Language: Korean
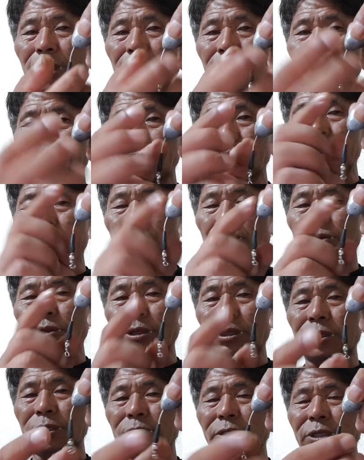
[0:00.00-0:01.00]
이게 자꾸
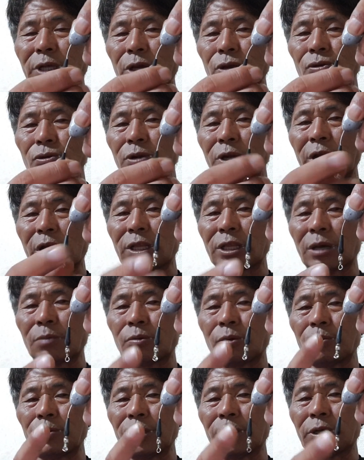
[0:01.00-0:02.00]
사용을 하다
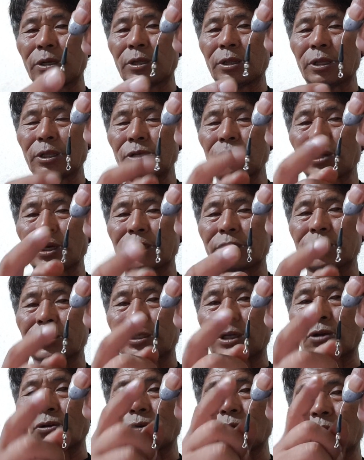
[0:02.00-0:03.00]
보면은 여기에서
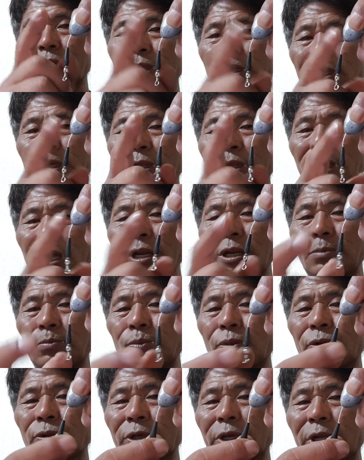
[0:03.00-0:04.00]
자꾸
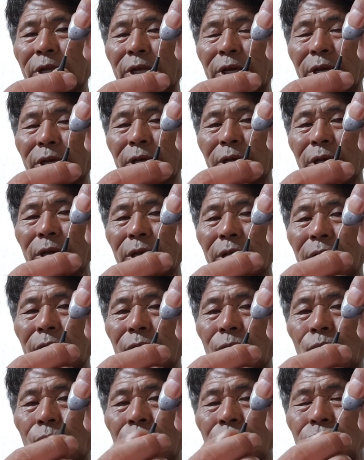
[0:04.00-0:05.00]

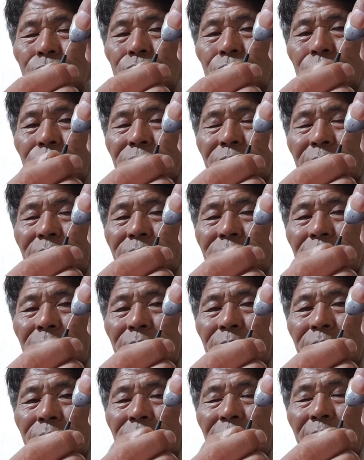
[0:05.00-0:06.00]
이때린분께는이 원줄
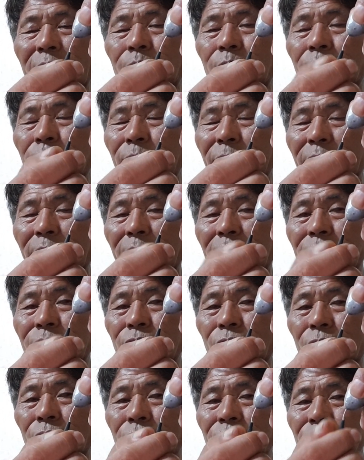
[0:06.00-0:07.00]
자체를 때려봅니다.
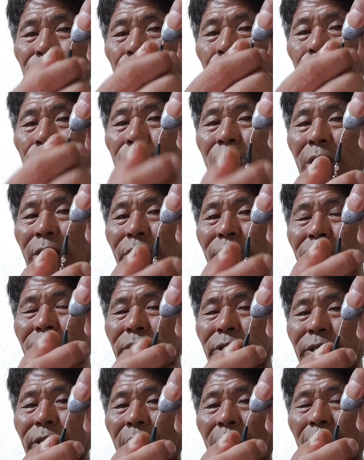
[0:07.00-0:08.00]
그죠? 찌구문 안
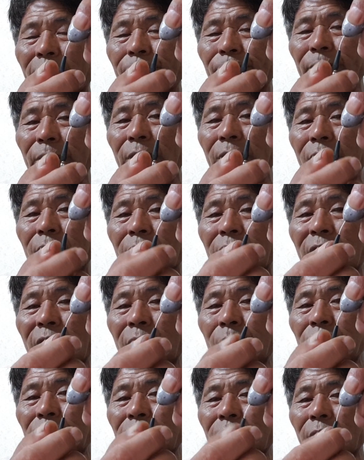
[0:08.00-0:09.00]
냈을 때
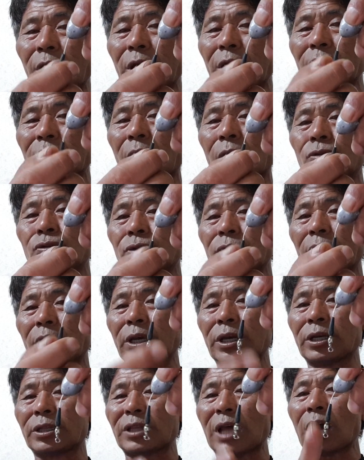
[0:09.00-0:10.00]
그러면 나중에
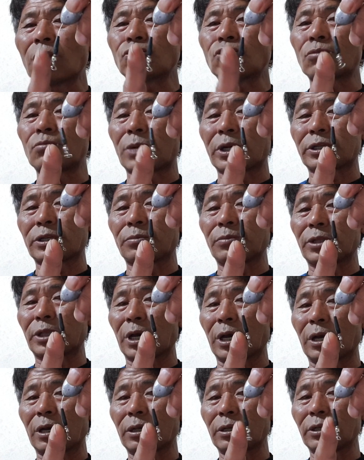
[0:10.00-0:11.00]
이게 딱총
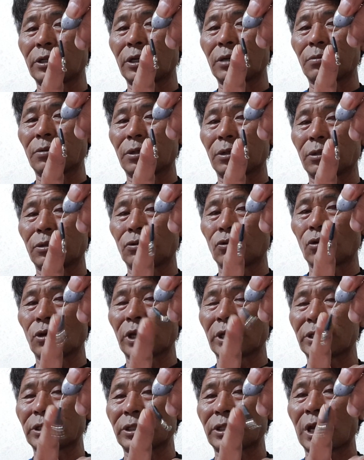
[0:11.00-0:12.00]
맞습니다. 여러분
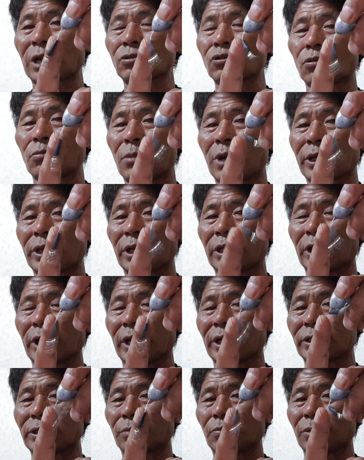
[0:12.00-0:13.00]
여기에서 딱총 맞게
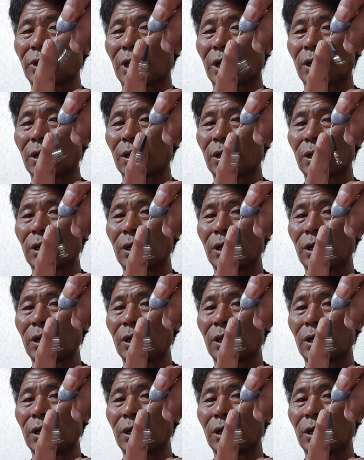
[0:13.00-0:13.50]
되어 있습니다.